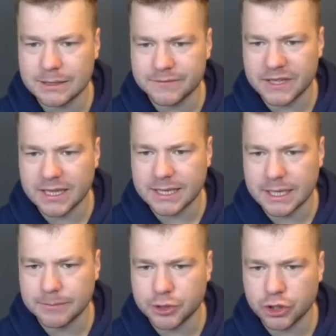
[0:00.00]
wtedy,
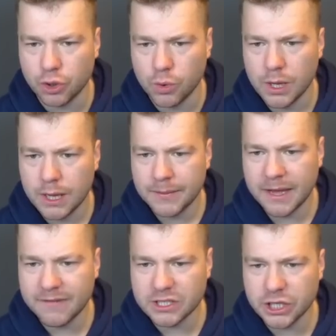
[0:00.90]
kiedy przyjdą
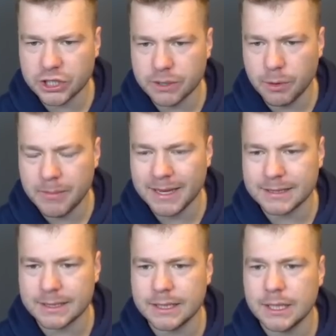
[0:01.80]
najważniejsze
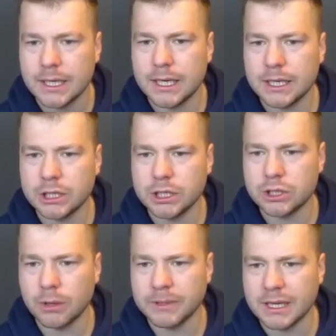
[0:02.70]
momenty e, i, i
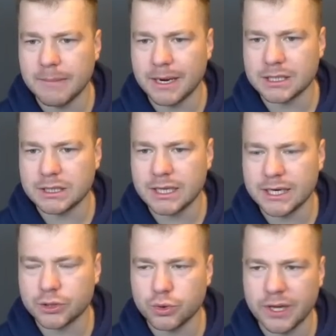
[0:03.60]
to mnie najbardziej
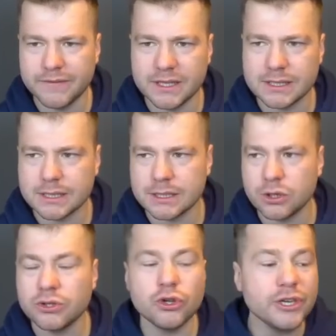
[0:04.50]
interesuje, więc no,
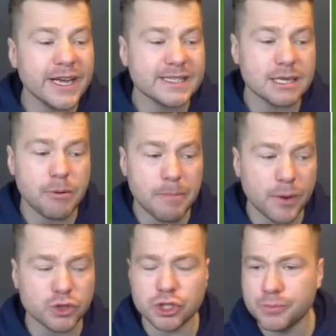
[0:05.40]
no nie chcę
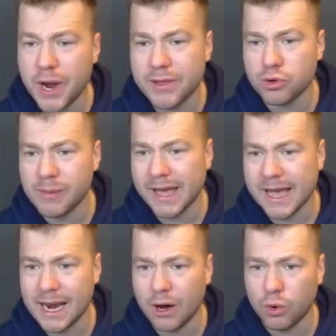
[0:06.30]
popełnić błędu
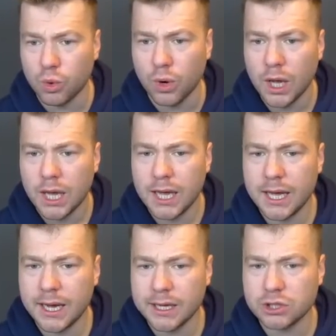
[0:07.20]
Michaela U
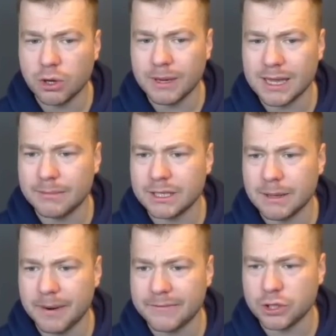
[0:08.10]
i to ma dla mnie
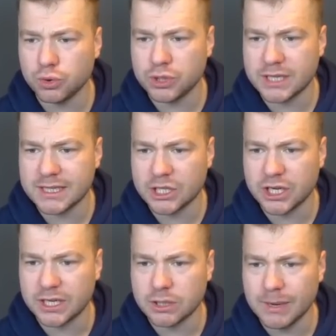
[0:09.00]
naprawdę duże
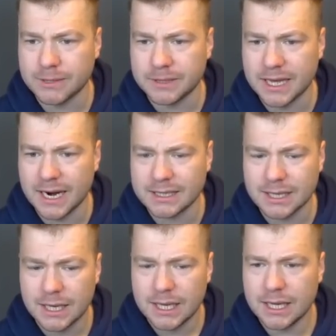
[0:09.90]
znaczenie. Zobaczmy teraz,
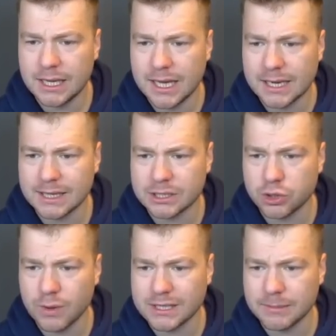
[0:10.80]
jak ta
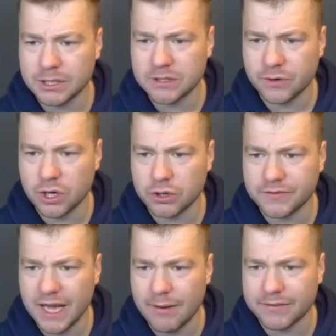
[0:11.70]
sytuacja będzie się w ogóle
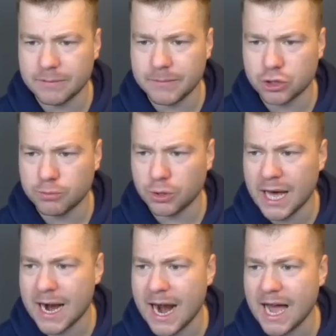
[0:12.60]
rozwijała w tym meczu, bo
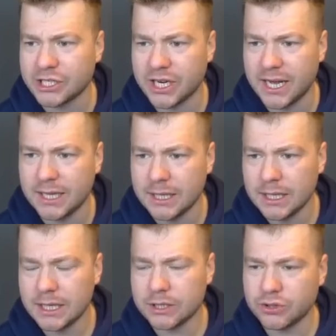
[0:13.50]
na razie
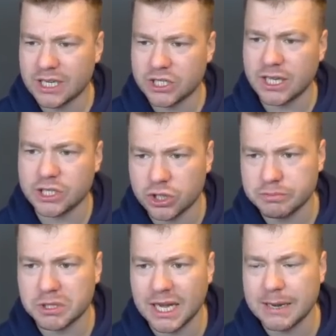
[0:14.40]
to zaczyna się to spotkanie